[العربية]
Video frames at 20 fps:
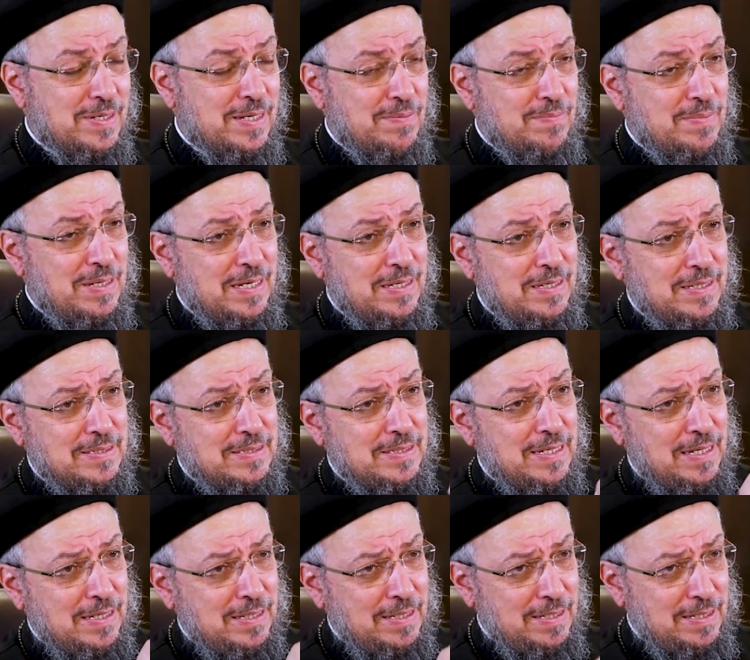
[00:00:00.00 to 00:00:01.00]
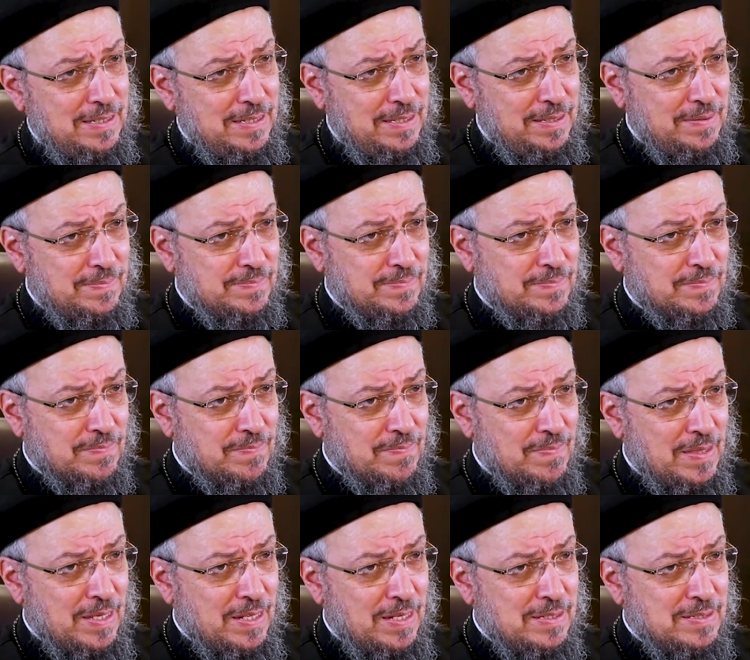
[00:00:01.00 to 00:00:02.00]
الجمال الداخلي
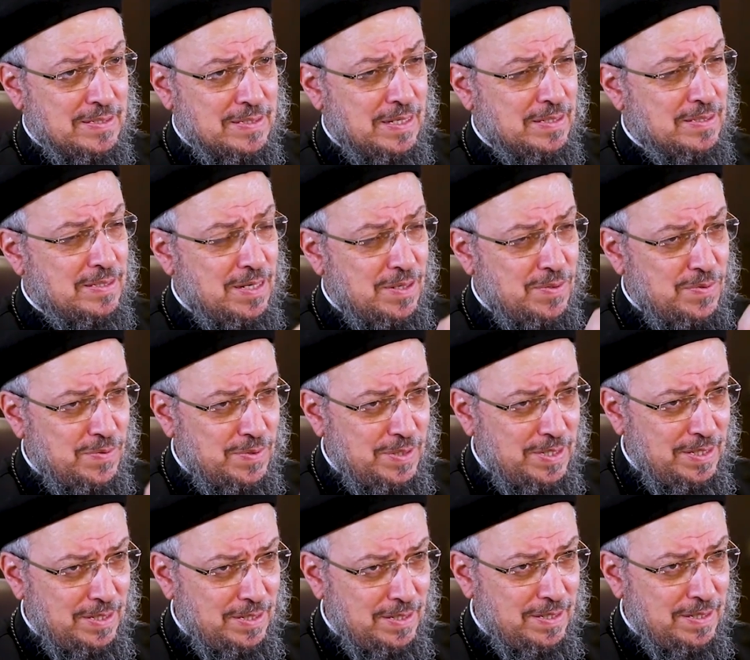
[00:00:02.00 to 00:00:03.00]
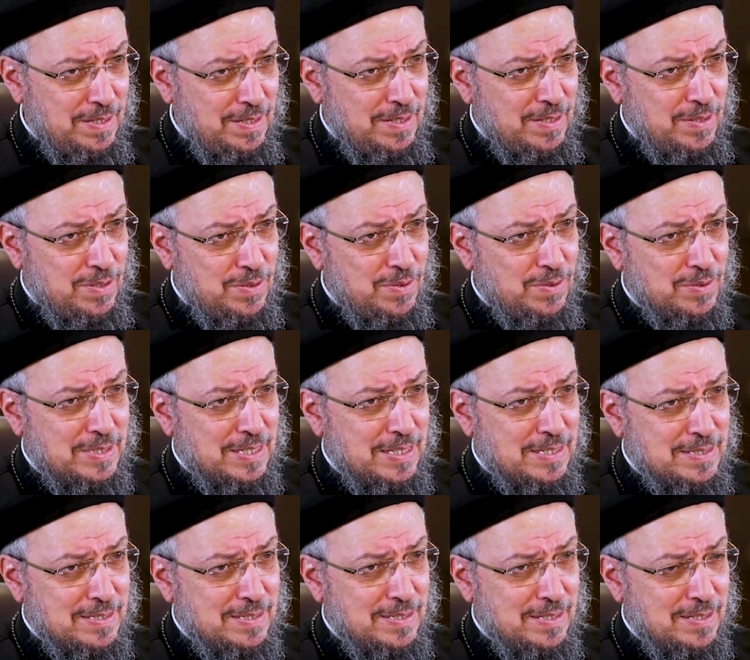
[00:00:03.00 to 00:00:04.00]
صدقوني له
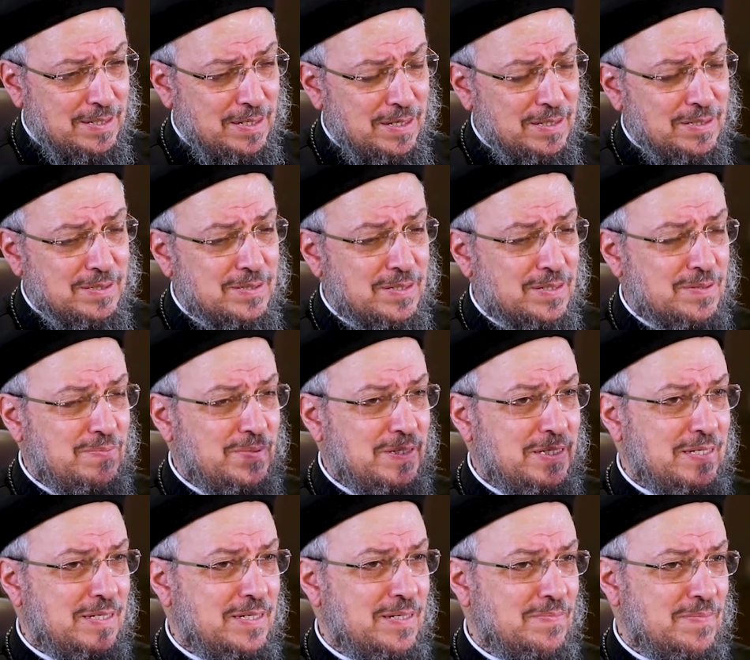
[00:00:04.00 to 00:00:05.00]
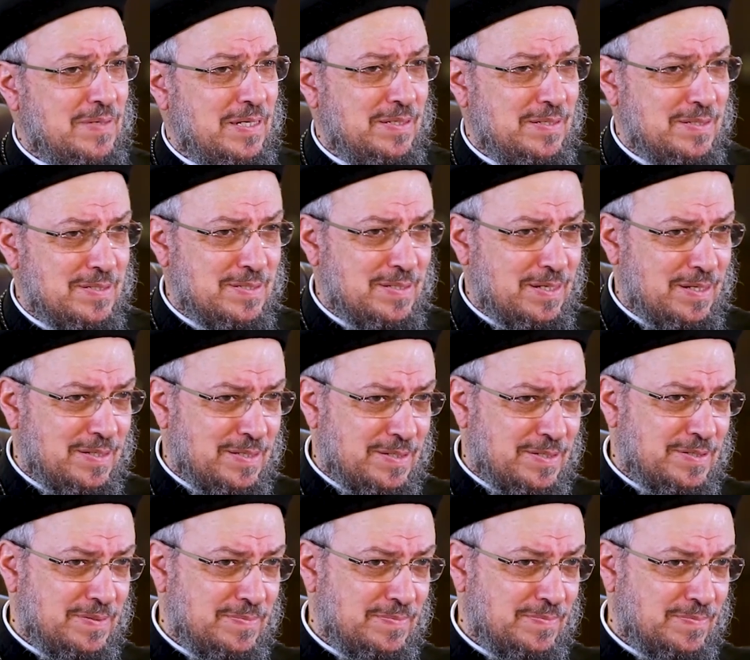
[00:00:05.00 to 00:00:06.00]
تأثير أكتر من الجمال
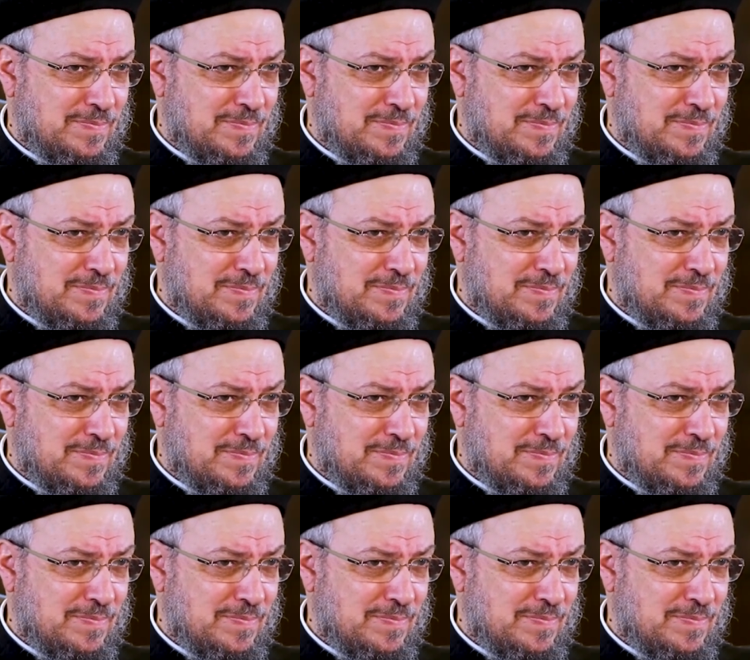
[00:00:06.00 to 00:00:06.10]
الظاهري